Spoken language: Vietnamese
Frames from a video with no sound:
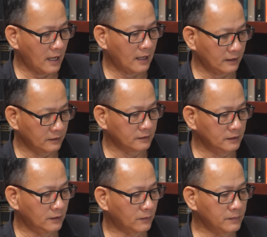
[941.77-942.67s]
dạ được
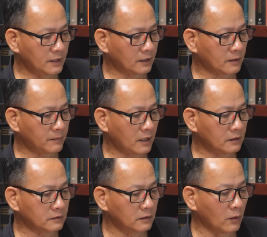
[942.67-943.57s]
nhiêu cũng như là trong
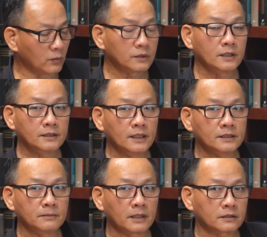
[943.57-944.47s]
đó đủ thứ hết
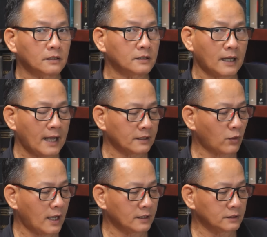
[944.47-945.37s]
nhưng mà rất là an
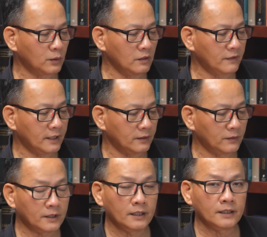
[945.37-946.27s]
toàn thưa quý vị
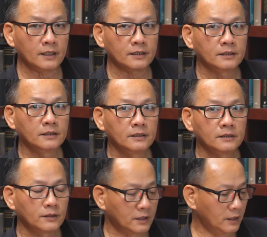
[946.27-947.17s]
đôi khi đó
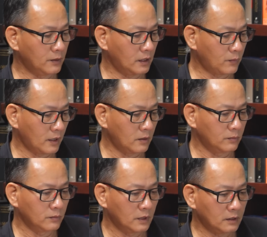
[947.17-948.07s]
đôi khi ờ, quang
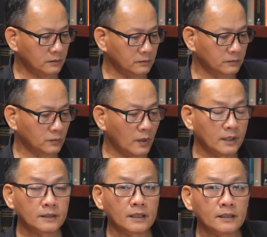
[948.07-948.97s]
hùng ờ,
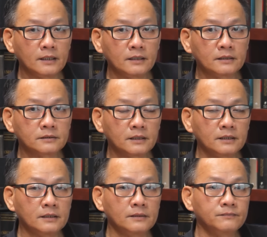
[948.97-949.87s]
quên cái ờ,
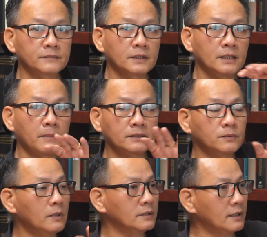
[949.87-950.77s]
cái cái
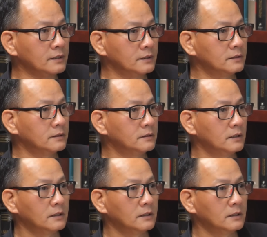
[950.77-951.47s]
password đó ừ.